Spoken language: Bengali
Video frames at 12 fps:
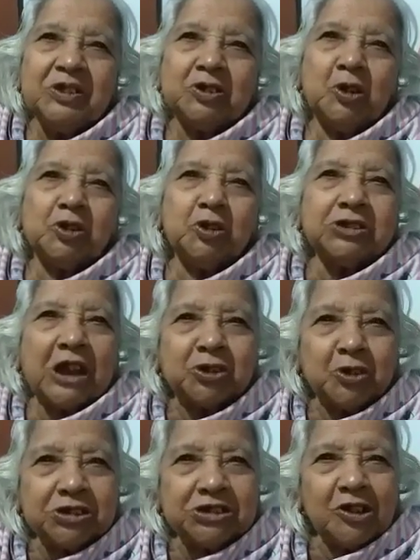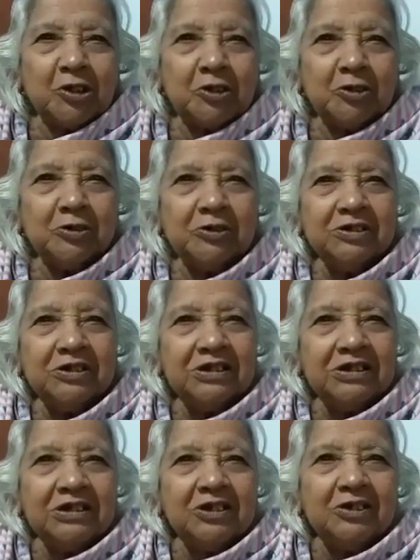শ্বশুর শাশুড় ছিল
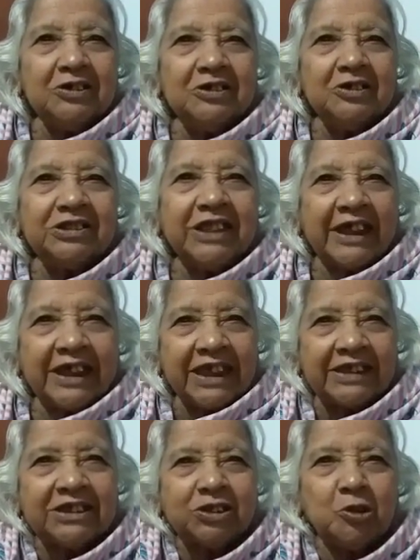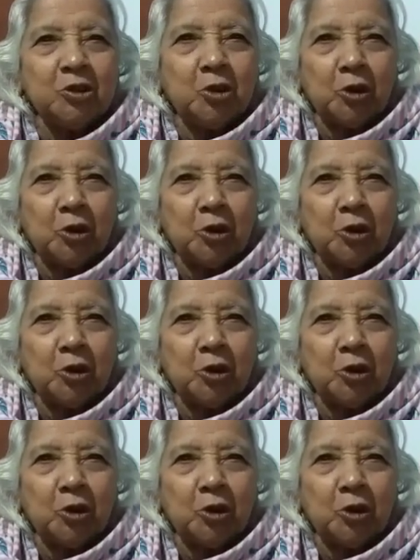দেখাইয়া দিত